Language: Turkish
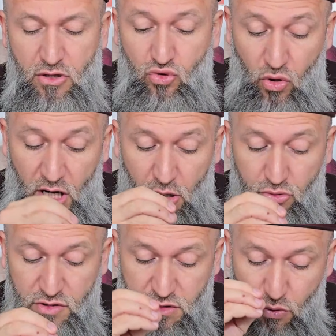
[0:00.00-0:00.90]
Sokağın
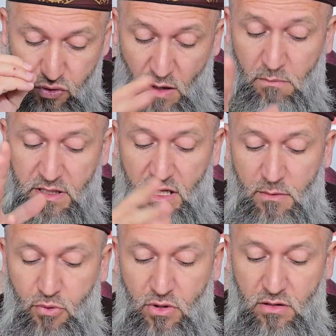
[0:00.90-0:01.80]
ortasında utanmadan
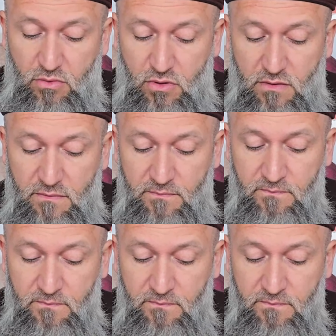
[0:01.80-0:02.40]
yapıyorlar bunu.